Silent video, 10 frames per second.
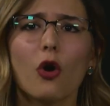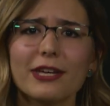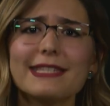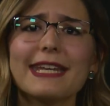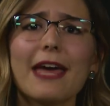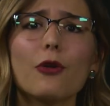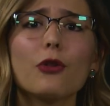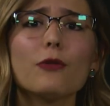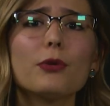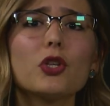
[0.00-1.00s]
Hoy es
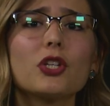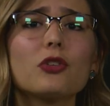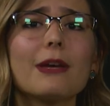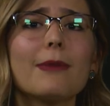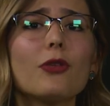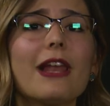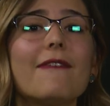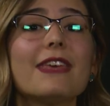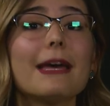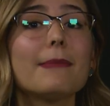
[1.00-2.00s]
creador de un proyecto llamado
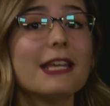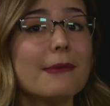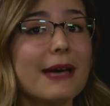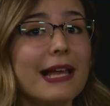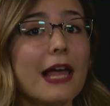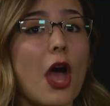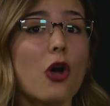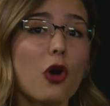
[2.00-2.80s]
La Vida Minimal,